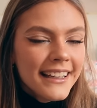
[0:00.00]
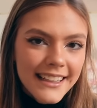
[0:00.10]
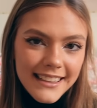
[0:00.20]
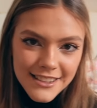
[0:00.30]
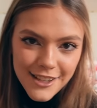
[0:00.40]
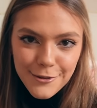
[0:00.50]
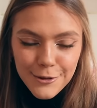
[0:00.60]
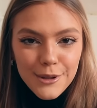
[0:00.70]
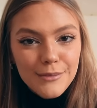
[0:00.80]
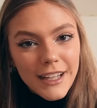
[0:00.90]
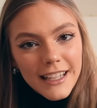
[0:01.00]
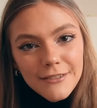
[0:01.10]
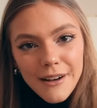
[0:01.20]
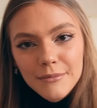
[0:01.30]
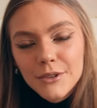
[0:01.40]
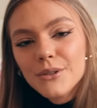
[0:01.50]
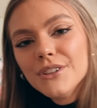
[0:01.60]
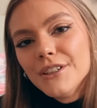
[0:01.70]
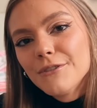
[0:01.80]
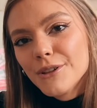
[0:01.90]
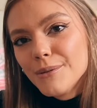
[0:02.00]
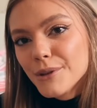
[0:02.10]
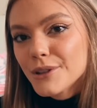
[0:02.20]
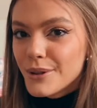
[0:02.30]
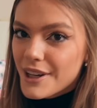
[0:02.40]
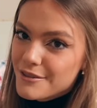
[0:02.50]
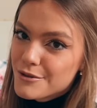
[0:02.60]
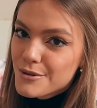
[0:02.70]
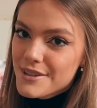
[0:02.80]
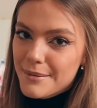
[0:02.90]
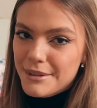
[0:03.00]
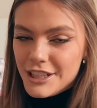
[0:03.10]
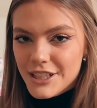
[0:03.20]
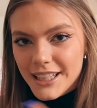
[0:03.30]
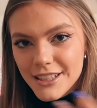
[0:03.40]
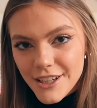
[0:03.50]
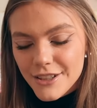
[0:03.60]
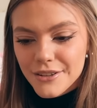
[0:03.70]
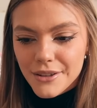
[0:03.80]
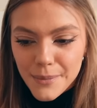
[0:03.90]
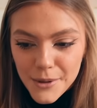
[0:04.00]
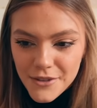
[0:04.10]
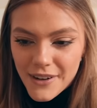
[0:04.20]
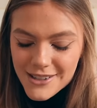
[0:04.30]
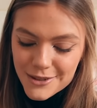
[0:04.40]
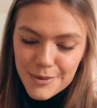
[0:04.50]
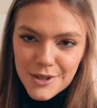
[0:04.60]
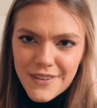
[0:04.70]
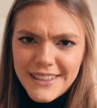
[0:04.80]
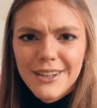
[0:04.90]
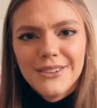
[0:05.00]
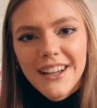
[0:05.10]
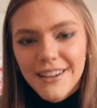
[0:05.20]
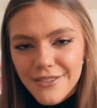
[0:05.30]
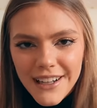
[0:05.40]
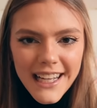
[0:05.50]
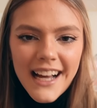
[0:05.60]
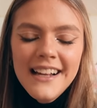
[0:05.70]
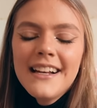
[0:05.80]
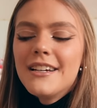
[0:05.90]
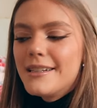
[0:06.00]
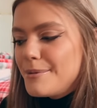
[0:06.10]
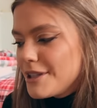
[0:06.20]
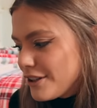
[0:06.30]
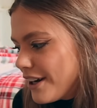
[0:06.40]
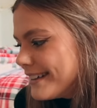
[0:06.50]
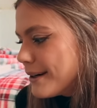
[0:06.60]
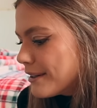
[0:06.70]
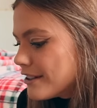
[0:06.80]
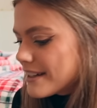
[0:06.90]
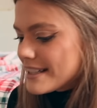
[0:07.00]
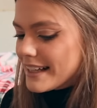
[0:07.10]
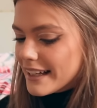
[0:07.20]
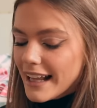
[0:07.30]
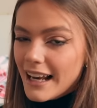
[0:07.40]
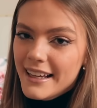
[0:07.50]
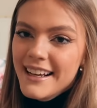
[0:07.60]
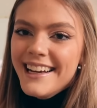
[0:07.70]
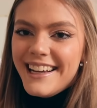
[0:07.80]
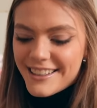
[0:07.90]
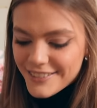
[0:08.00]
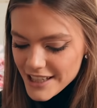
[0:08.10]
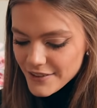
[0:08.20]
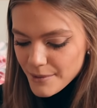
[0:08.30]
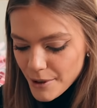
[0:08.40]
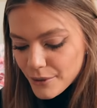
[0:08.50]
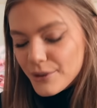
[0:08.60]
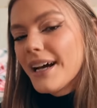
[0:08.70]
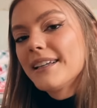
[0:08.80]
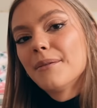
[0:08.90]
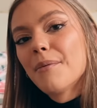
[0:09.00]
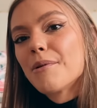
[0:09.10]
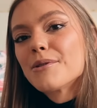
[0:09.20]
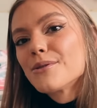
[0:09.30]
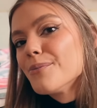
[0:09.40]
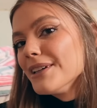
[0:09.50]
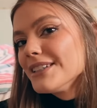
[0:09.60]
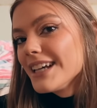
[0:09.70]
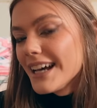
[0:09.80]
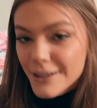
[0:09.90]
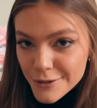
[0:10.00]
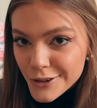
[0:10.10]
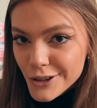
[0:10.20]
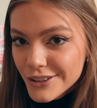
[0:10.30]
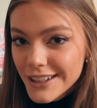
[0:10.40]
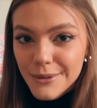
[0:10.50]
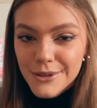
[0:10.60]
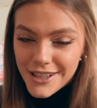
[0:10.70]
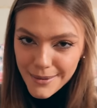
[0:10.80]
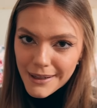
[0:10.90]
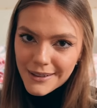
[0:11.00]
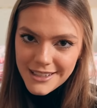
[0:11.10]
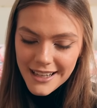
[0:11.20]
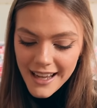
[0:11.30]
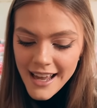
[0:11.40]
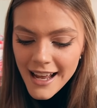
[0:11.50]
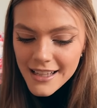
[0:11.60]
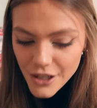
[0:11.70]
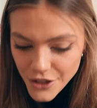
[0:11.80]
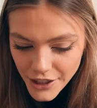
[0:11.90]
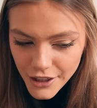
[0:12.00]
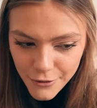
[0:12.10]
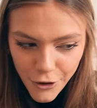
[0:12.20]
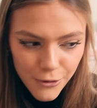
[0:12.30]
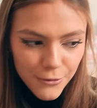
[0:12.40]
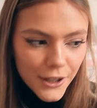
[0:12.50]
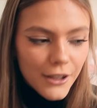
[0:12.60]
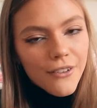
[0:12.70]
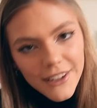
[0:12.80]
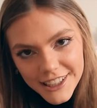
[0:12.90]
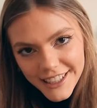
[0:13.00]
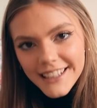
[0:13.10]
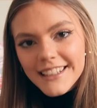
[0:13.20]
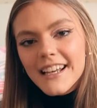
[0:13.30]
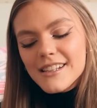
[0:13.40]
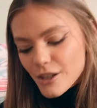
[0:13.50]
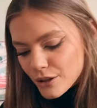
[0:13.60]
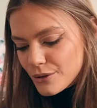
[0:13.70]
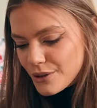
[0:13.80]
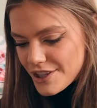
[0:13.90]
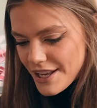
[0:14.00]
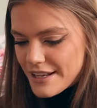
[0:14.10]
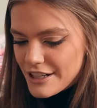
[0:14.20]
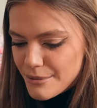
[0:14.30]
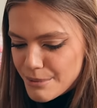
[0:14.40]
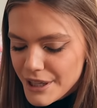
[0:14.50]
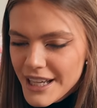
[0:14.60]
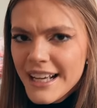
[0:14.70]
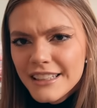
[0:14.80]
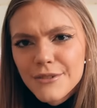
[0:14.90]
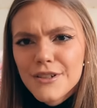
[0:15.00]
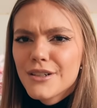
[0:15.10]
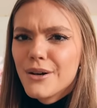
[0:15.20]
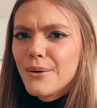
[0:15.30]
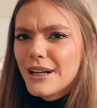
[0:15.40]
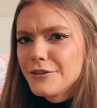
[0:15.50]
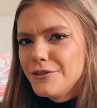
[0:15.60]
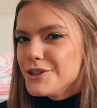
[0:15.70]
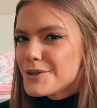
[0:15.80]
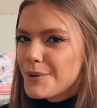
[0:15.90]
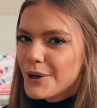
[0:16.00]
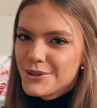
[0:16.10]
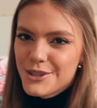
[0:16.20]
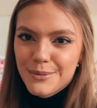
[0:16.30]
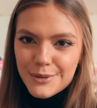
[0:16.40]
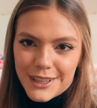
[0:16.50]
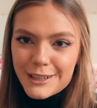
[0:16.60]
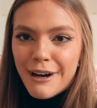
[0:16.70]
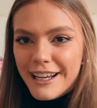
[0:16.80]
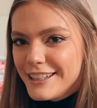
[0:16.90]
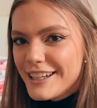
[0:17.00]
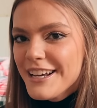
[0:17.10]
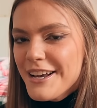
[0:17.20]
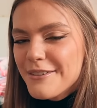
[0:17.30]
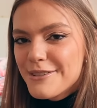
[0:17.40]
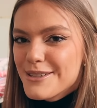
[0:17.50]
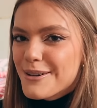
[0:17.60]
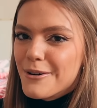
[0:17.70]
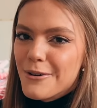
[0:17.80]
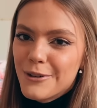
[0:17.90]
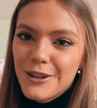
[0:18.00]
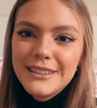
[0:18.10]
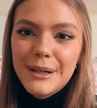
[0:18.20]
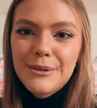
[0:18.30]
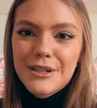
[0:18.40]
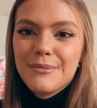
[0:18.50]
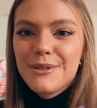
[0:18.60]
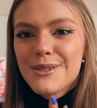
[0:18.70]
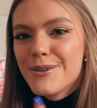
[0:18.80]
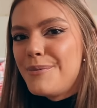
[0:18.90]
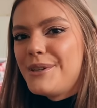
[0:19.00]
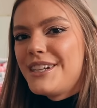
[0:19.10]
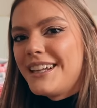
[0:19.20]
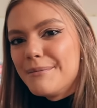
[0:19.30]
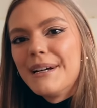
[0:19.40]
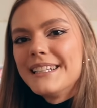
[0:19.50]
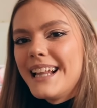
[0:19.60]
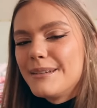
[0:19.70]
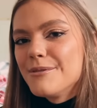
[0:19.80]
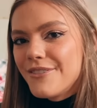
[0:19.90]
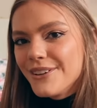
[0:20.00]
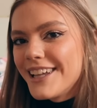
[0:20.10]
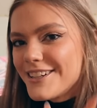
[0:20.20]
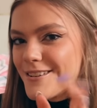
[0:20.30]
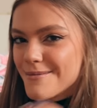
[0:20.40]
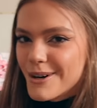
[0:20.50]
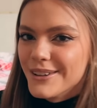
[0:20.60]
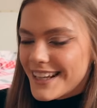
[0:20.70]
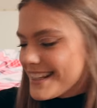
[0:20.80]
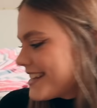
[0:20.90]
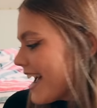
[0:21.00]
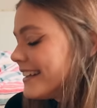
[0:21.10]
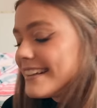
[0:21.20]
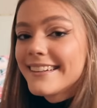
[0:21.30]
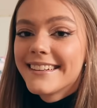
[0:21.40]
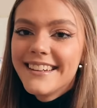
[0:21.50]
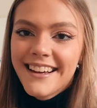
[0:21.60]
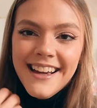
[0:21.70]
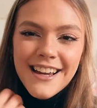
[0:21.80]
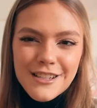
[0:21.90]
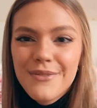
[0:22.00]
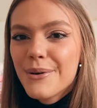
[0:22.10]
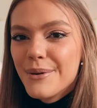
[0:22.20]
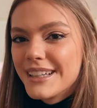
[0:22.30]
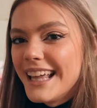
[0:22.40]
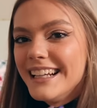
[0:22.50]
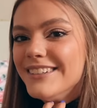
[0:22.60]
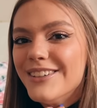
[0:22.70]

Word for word: jeden dzień, w którym nagrywam, drugi dzień, w którym montuję i wrzucam i też taki dzień od odpoczywa odpoczywania od nagrywania, żeby się trochę naładować i tak dalej, e, więc w tym roku tak to po prostu będzie wyglądało, że nie będzie codziennych vlogów, tylko właśnie takie co drugi dzień, żeby to wszystko ułatwić, spiąć i żeby to tak fajnie wszystko wyglądało, żeby móc skupić się najbardziej na tym świątecznym kontencie, a nie na takich zwykłych daily